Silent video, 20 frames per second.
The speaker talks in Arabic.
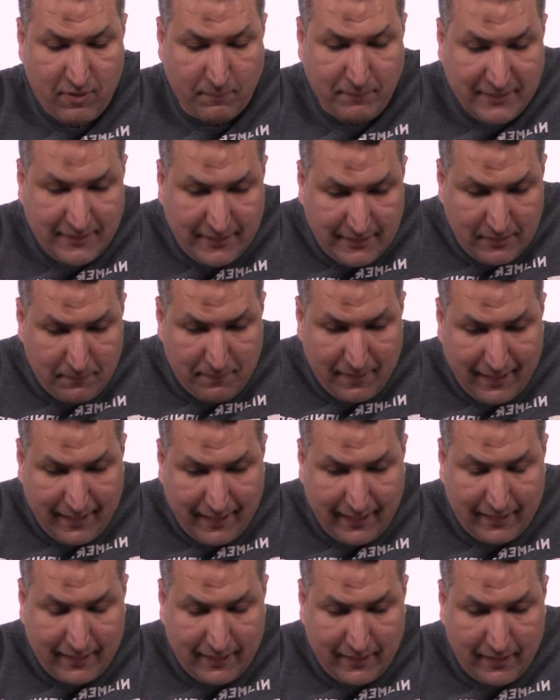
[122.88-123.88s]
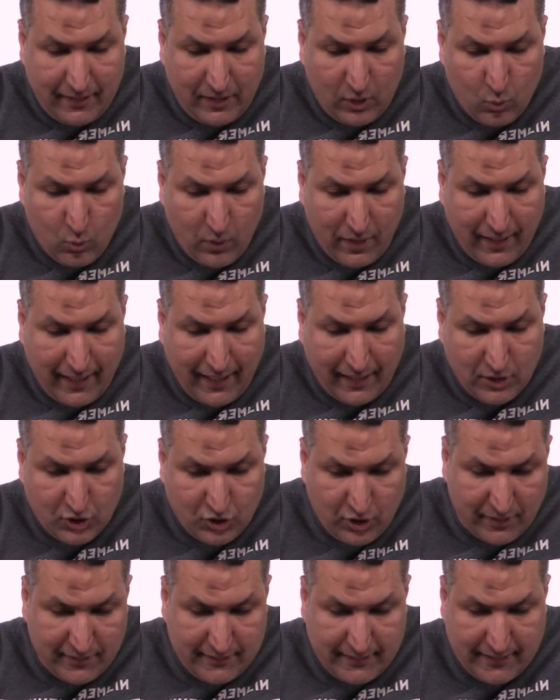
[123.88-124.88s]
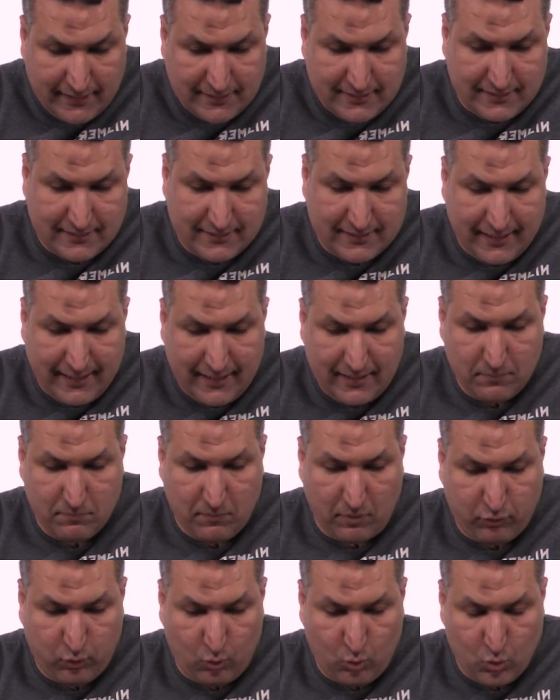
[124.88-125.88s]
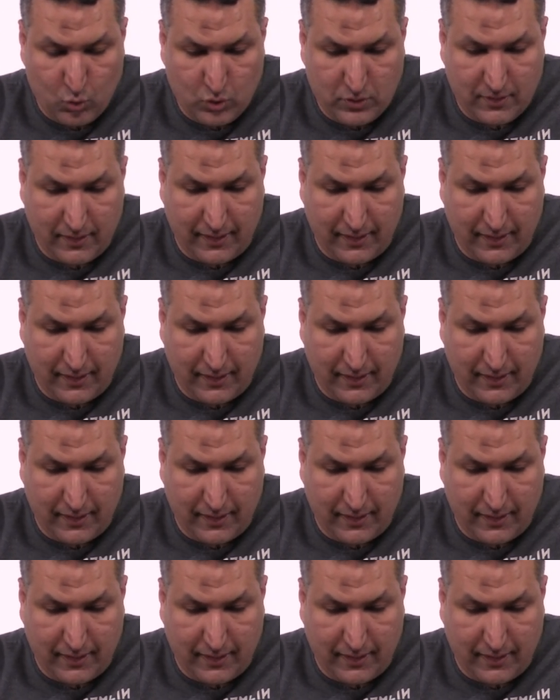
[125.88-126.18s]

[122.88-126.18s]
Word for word: فبيديني بقى إيه، هو هيظهر التيكتس ازاي مفروض